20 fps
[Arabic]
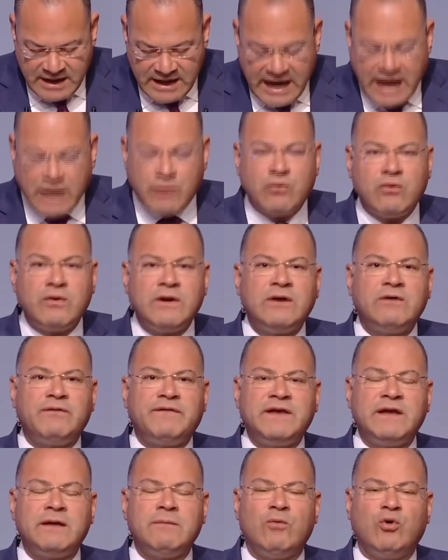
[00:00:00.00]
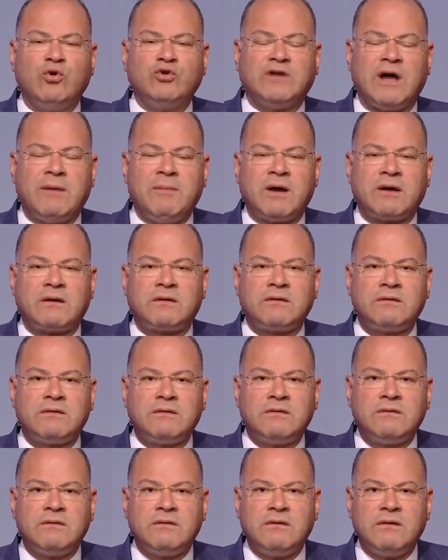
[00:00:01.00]
قالوا انه في مؤتمر
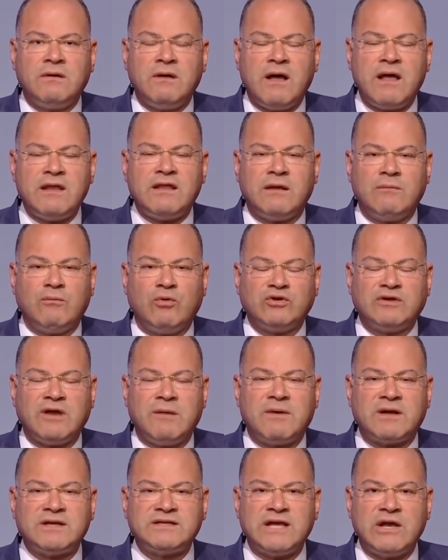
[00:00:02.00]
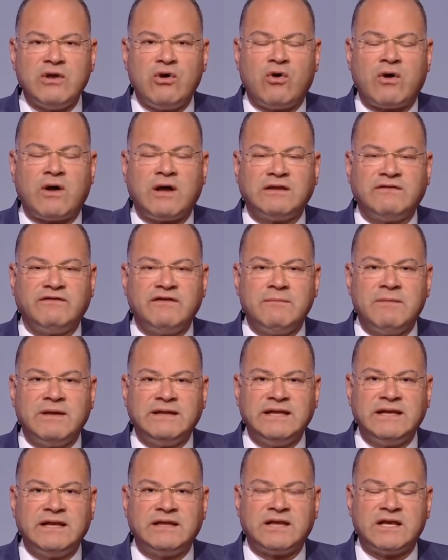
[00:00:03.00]
هذا المؤتمر سيعقد في
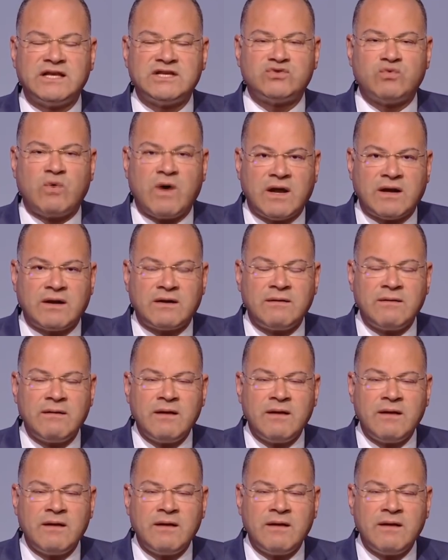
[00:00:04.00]
مدينه اسوان